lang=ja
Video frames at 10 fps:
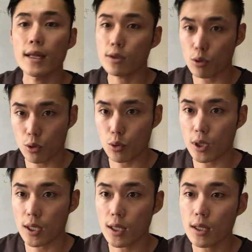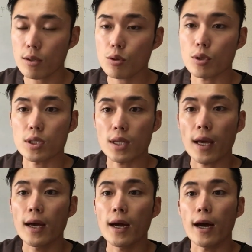念頭に置いていただくとです
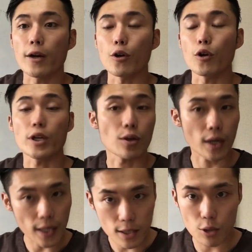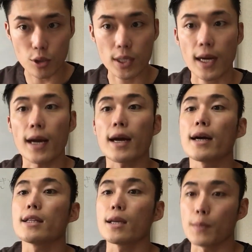ねあのいいのかなというふうに考
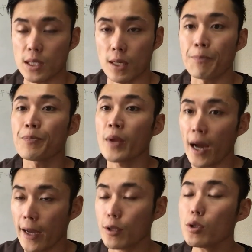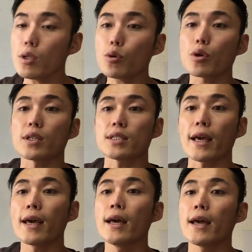えています。はい、といったところです
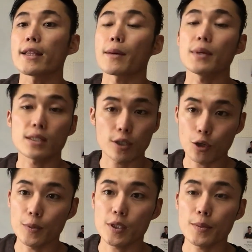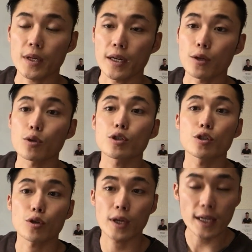ね食べ過ぎの水引きは腰
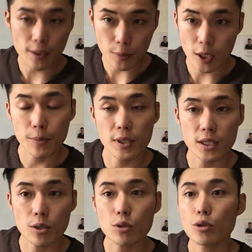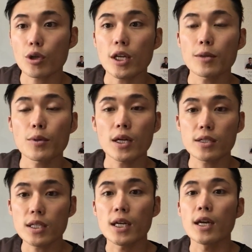痛の原因にもなりますし腰痛の原因にもな
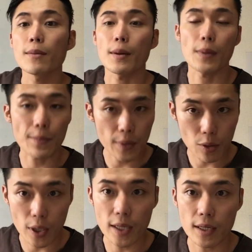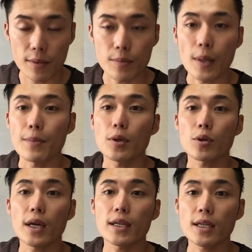るし、まあ、便秘の原因になる便秘
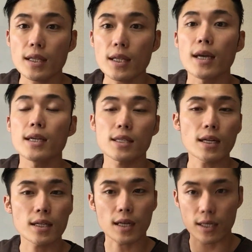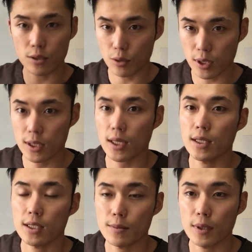の原因になってさらに肝臓が疲
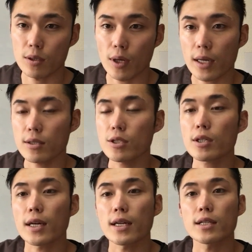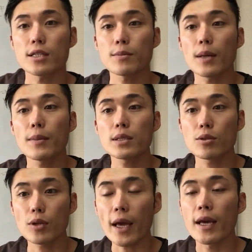れてしまうという悪循環になってしまいま
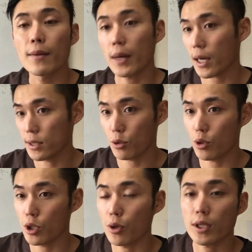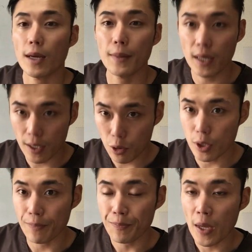すので、まあ、肝臓の疲労はためないよう
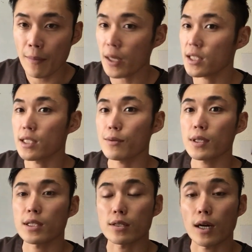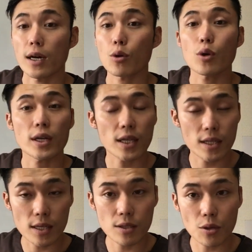に、まあ、1日バスティングが効果的
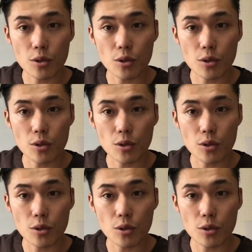です